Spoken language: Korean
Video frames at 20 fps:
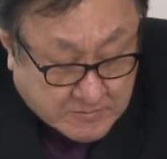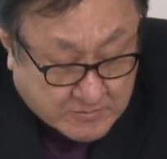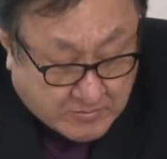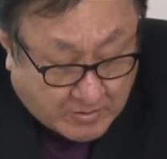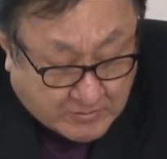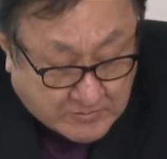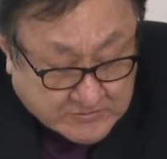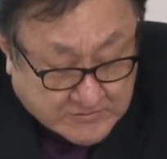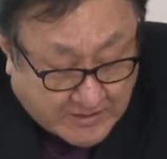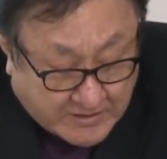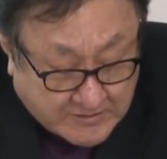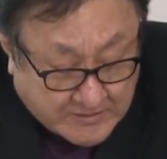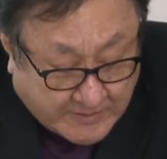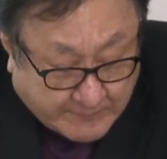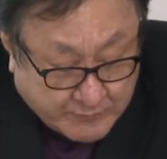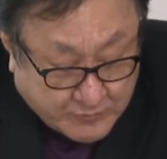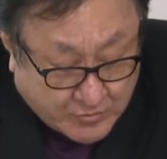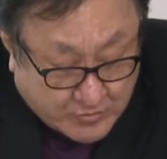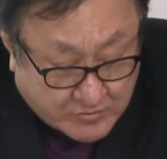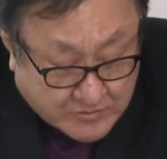
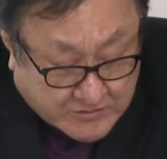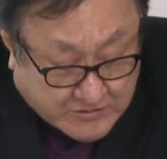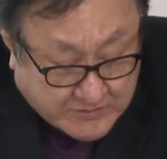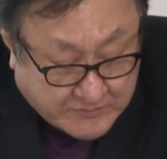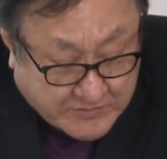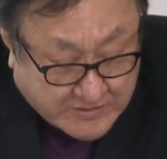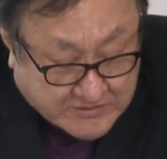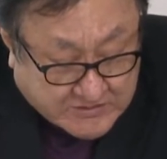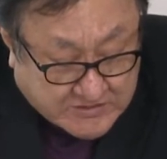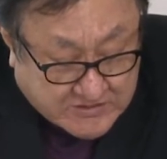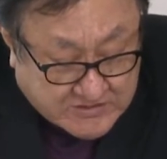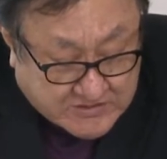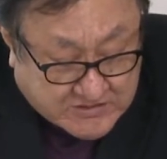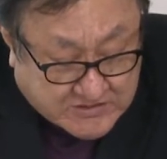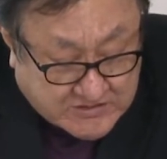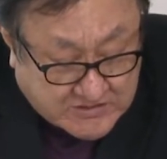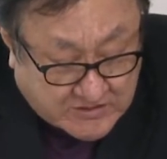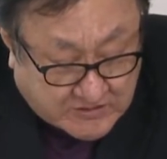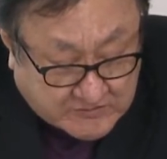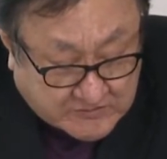경상남도 김해시
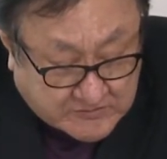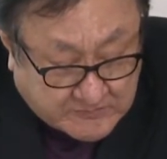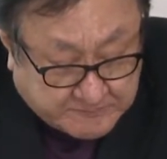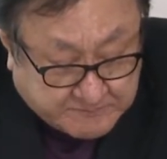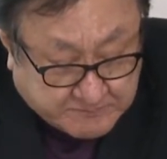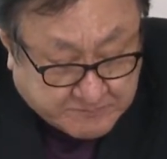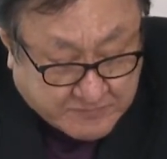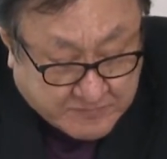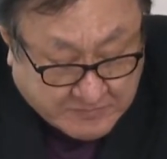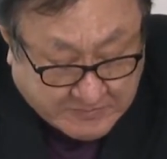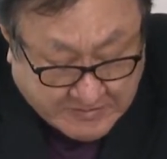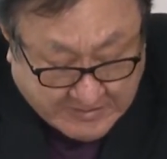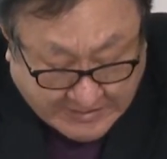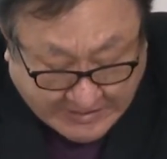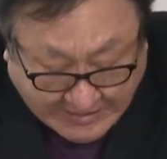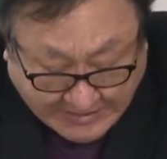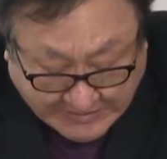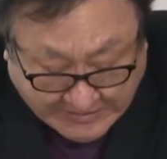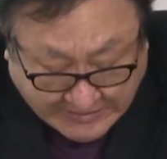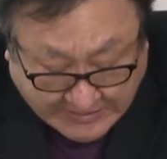진영읍
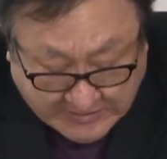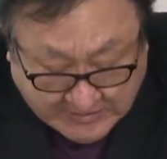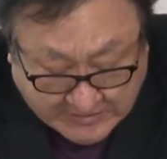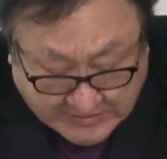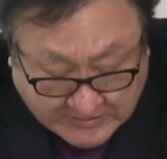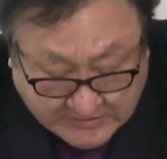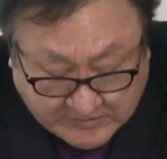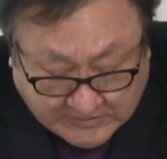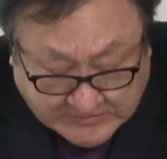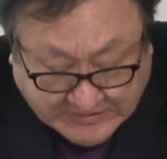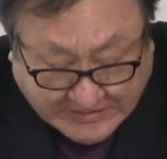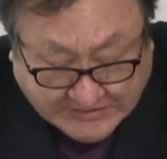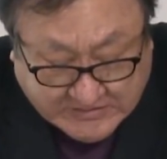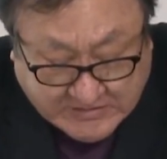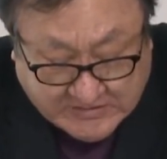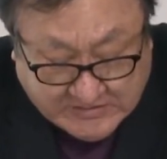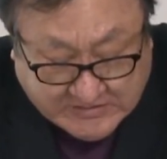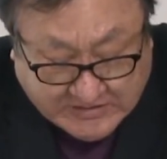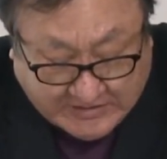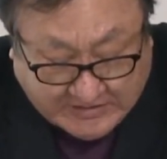하계리 이거
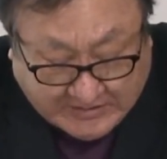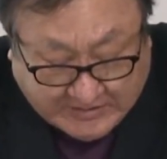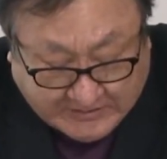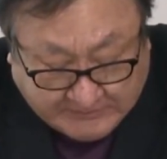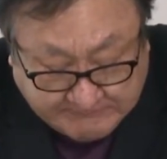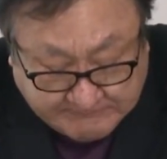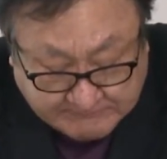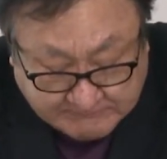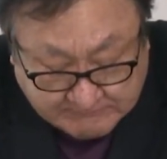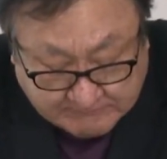사실은 제가